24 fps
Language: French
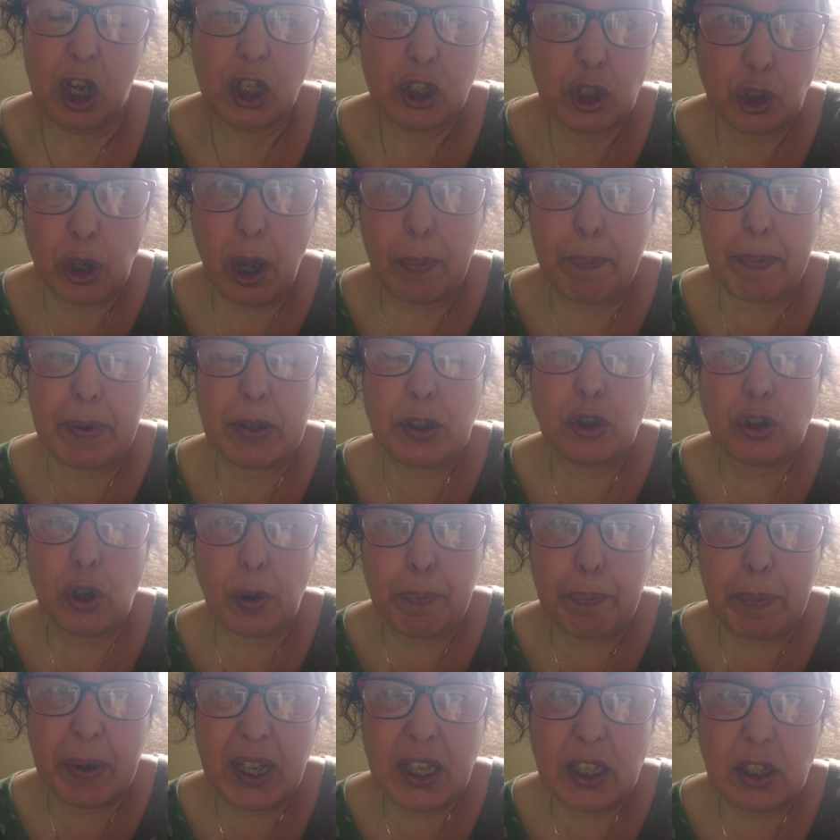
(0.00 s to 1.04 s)
Je suis un peu
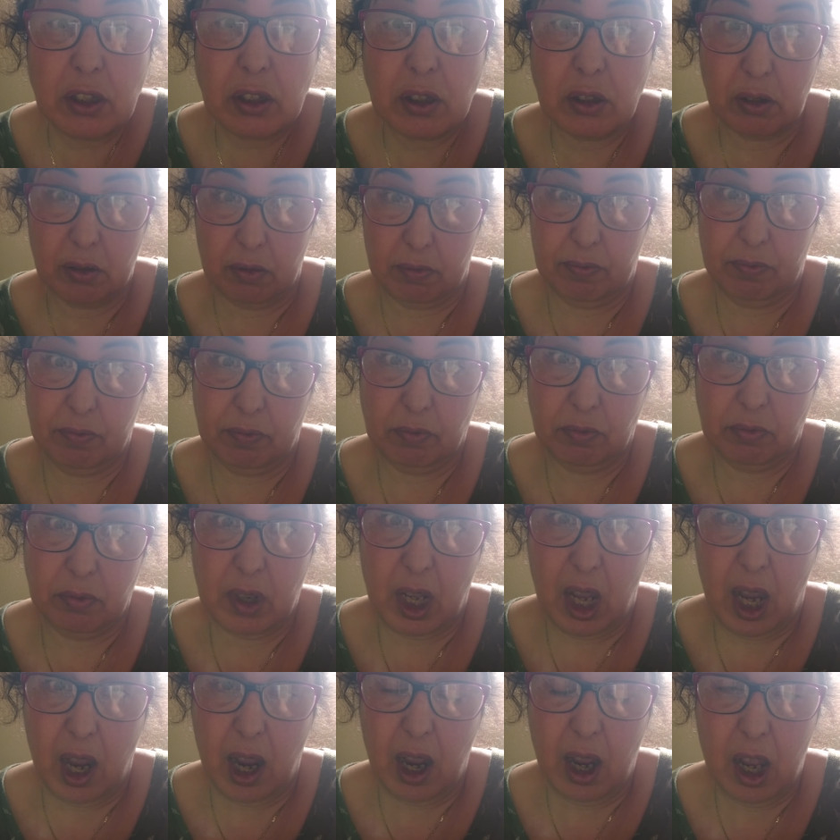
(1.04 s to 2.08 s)
surprise.
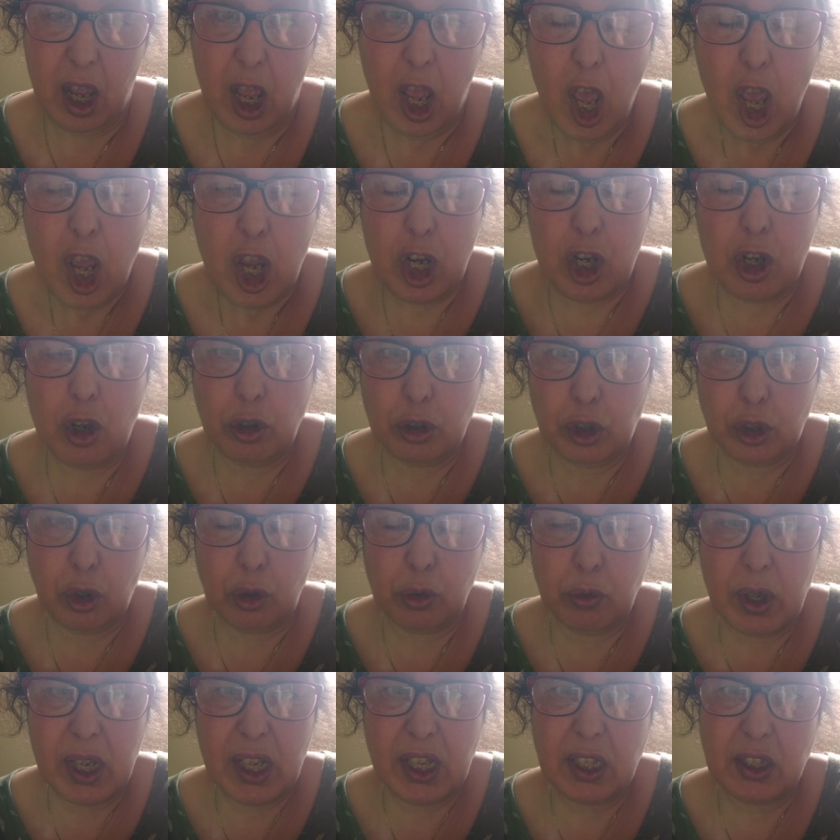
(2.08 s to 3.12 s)
Hein. Et
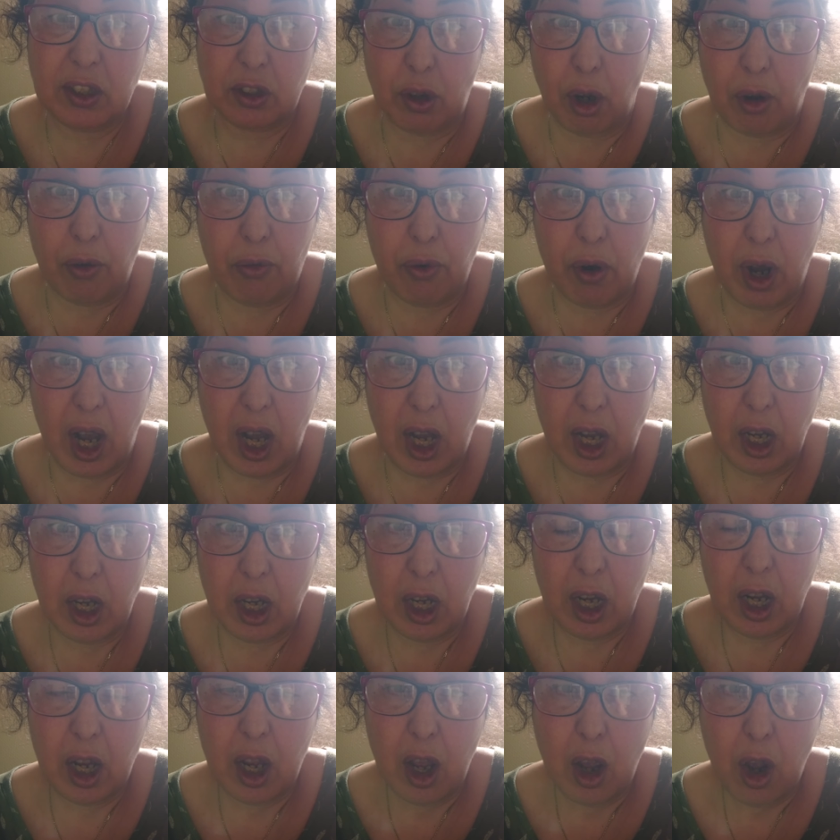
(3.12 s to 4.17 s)
aujourd'hui, qu'est-ce qu'on voit
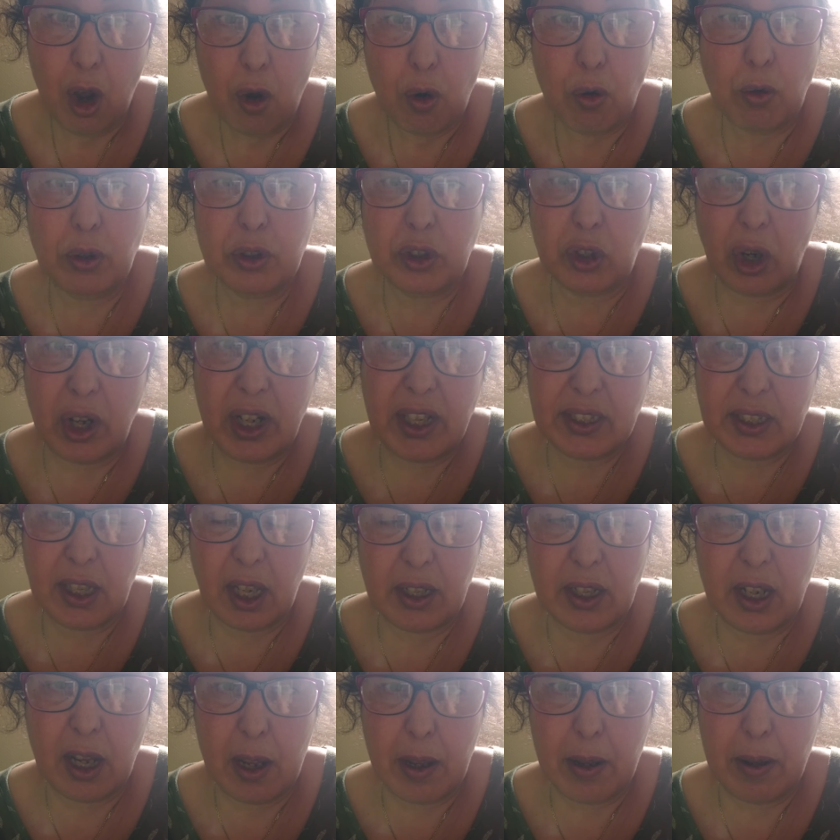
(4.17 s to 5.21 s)
Ou dans les
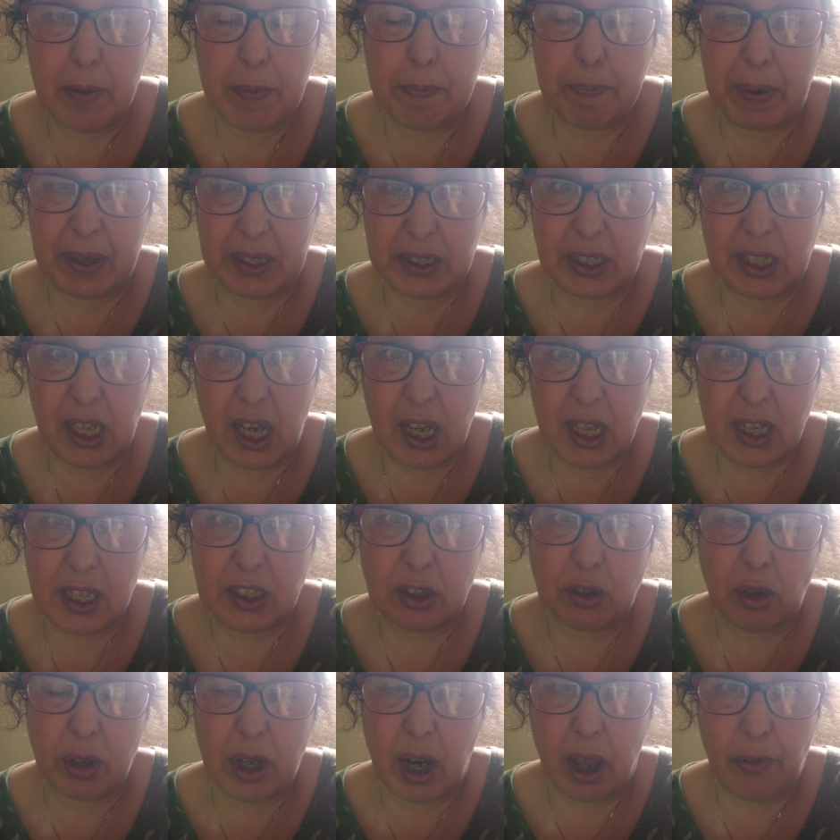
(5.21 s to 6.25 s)
années passées,
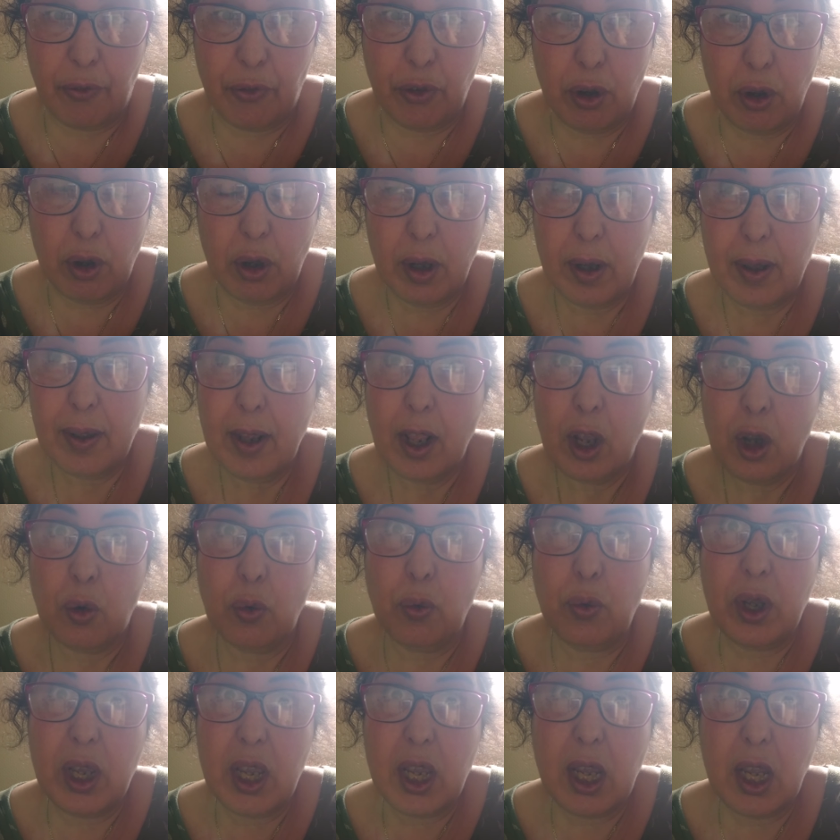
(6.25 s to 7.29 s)
qu'est-ce qu'on a vu
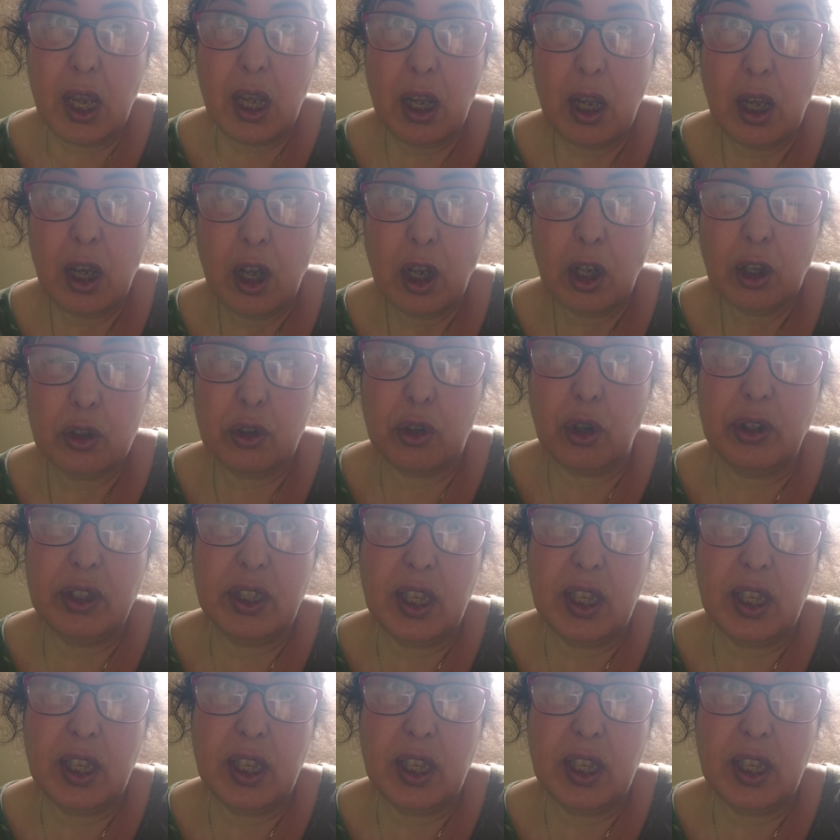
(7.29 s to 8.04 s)
Oui, que